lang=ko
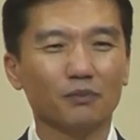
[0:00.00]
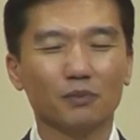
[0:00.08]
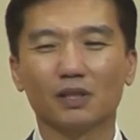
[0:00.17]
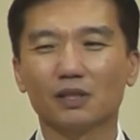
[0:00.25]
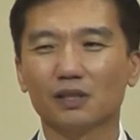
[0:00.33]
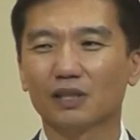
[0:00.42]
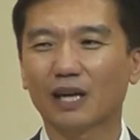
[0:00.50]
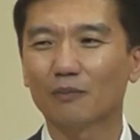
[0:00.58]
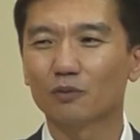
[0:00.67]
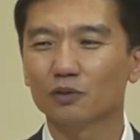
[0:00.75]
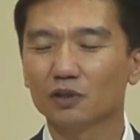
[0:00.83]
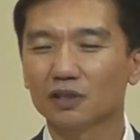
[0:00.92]
밀을
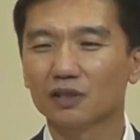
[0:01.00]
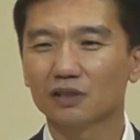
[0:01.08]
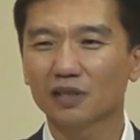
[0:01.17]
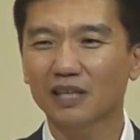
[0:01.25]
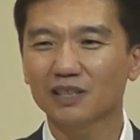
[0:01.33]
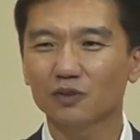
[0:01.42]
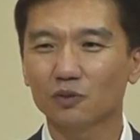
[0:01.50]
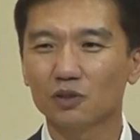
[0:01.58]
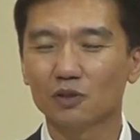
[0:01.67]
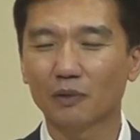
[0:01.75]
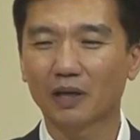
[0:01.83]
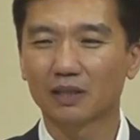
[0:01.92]
까부르는 그런 타작도
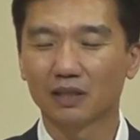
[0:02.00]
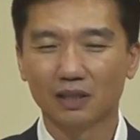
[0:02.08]
있지만